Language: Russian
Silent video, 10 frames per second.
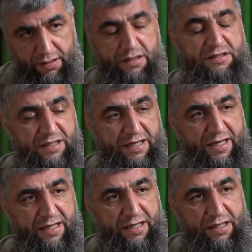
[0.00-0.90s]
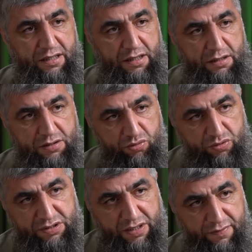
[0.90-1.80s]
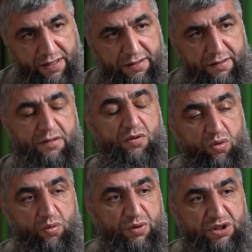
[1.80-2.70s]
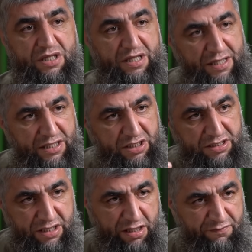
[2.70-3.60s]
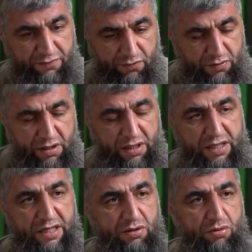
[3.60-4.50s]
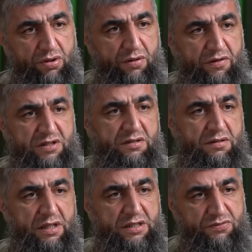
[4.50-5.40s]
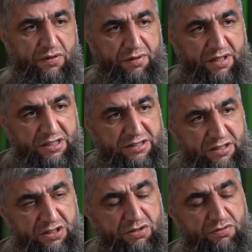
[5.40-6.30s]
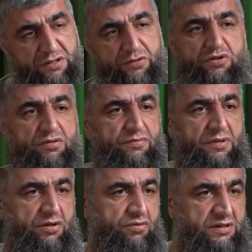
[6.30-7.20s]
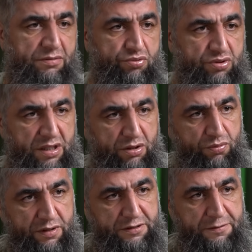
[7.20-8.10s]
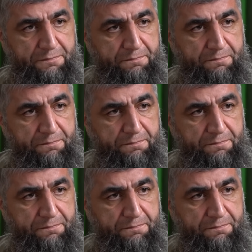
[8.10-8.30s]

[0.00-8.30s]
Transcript: старание узнавать убеждения наших салафов, эти люди очень, своими красноречивостью очень легко заблуждают вас.